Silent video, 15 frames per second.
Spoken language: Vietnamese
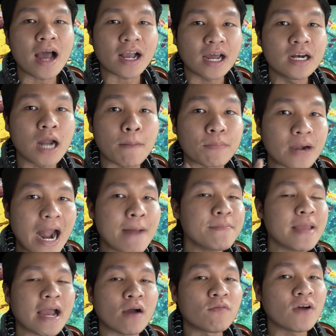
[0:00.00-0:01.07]
King of Rap nha
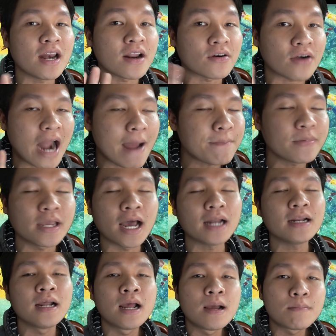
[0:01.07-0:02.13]
không phải là rap gì hết
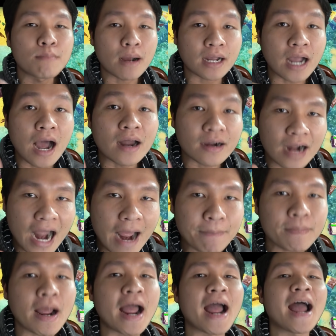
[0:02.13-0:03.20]
mà cờ ráp
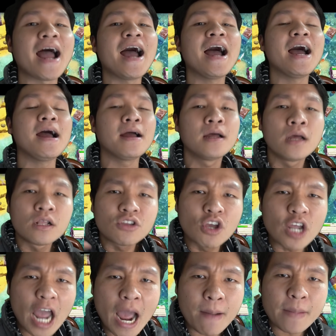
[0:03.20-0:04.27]
à thì ngày
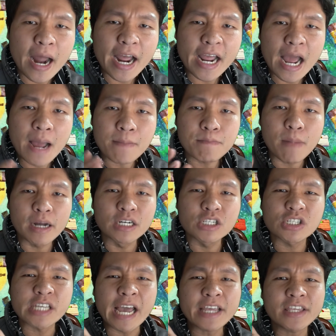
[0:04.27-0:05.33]
hôm nay á mình
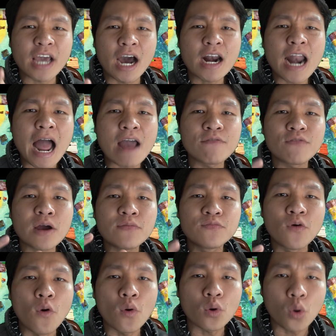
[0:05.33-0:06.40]
sẽ trở lại với
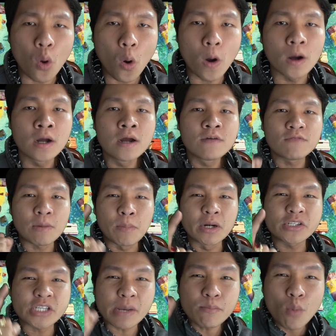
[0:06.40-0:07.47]
vua cua và mình sẽ
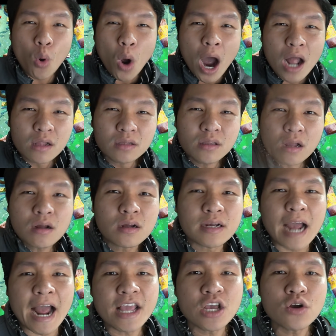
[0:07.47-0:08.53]
mua hết tất
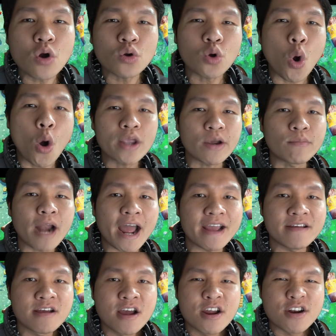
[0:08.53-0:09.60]
những con cua ở trong đây
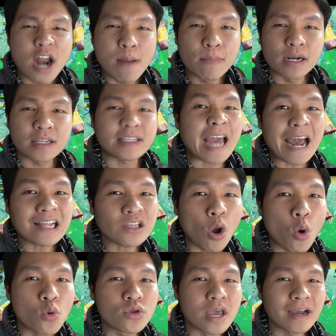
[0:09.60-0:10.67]
để mình trả thù
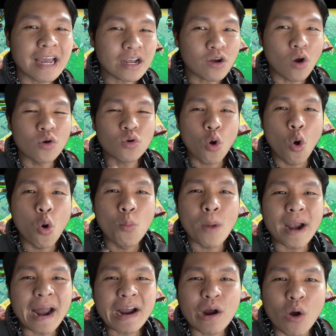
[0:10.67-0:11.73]
những cái con cua mà đã
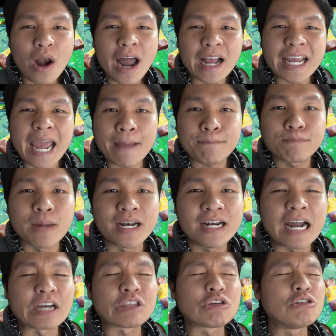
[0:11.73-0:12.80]
gọi là kẹp mình lần
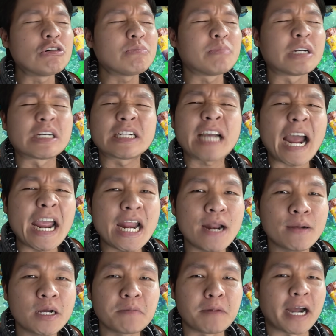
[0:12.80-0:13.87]
trước mình cay lắm
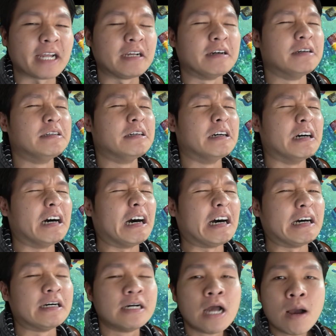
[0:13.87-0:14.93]
các bạn ơi ờ,
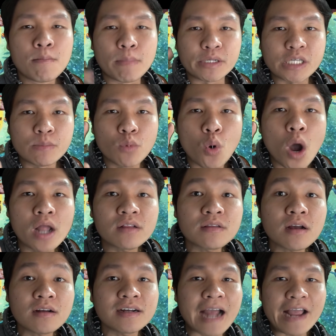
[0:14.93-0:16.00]
mình sẽ mua hết
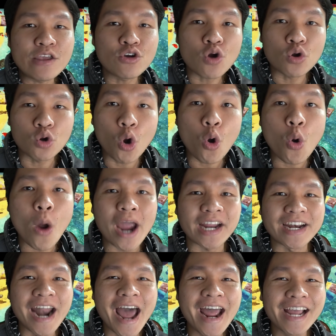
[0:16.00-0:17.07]
tất cả những con cua hoàng đế
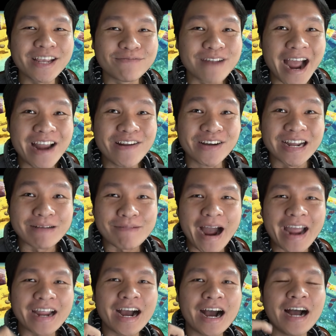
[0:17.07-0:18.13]
ở trong đây luôn các bạn
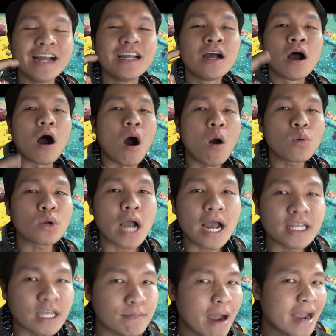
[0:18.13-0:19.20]
ơi ok thì
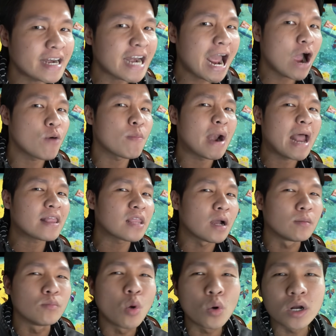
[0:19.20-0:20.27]
bạn nào mà đã từng
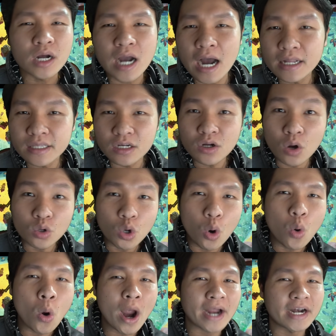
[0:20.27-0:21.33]
mua được hết những con cua
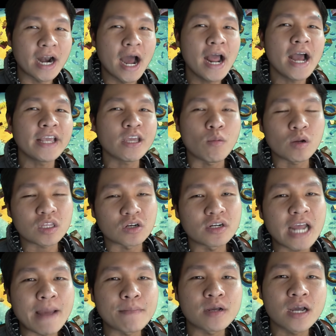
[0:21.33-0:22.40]
hoàng đế ở trong cái tựa game
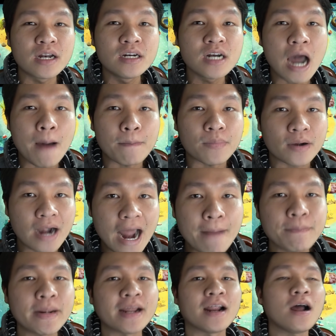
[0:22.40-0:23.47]
King of Rap
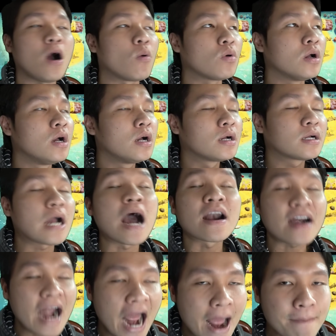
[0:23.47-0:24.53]
này đó
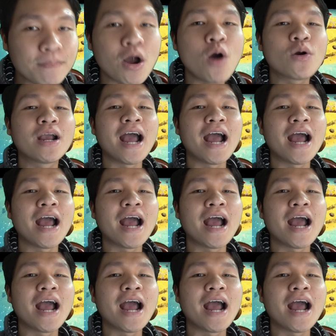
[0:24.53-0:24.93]
Crab ok